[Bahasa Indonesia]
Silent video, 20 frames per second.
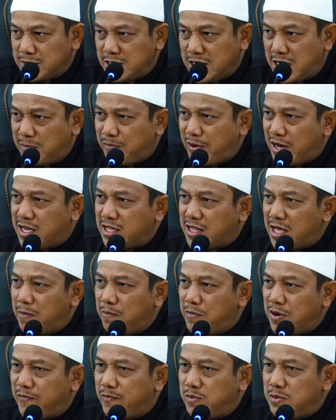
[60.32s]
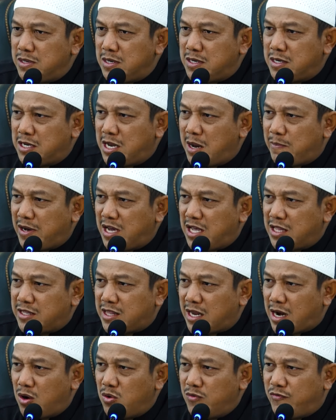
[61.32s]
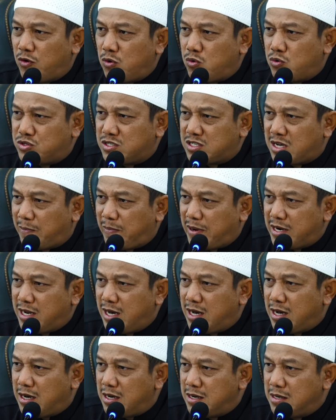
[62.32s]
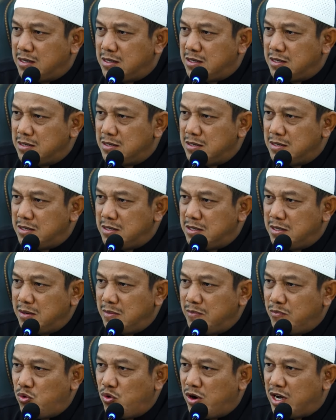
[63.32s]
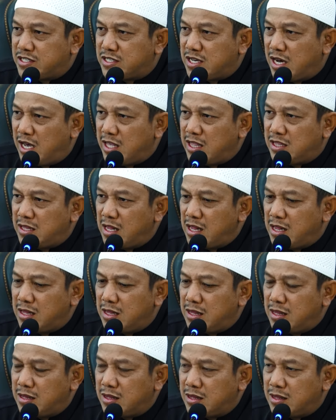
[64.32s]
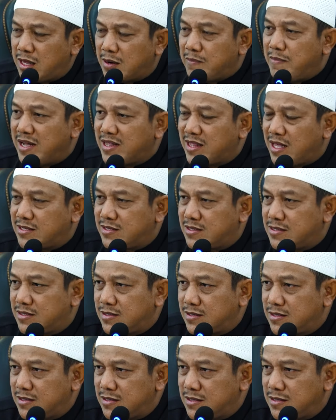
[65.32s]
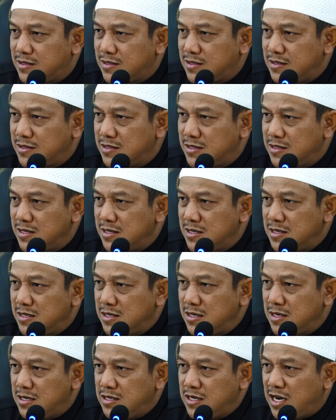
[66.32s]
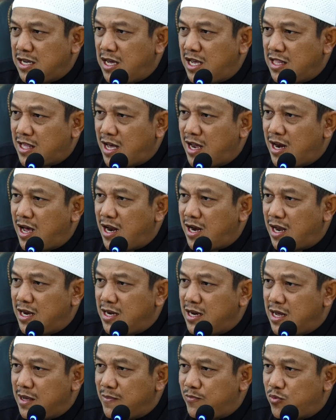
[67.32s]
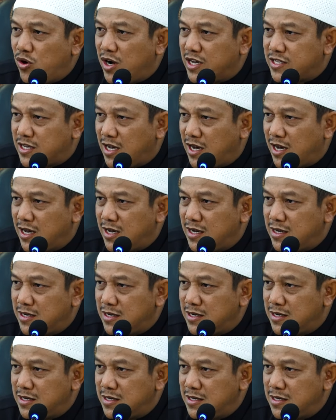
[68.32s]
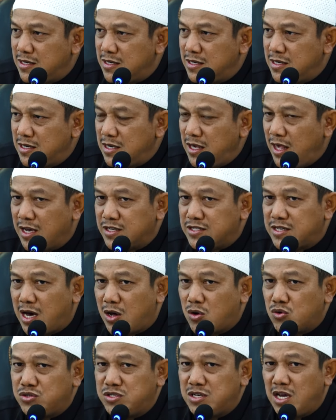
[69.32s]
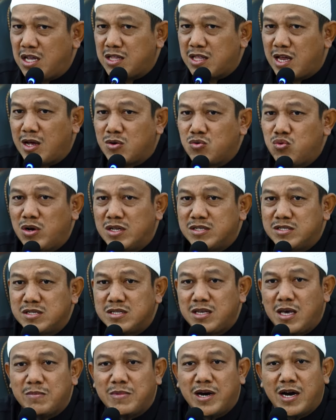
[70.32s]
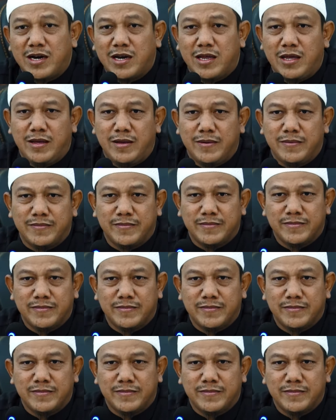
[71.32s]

Kenapa kita ber, kenapa kita terlalu fokus kepada puasa terbatas dan kita lalai dari puasa yang seharusnya kita lakukan setiap hari.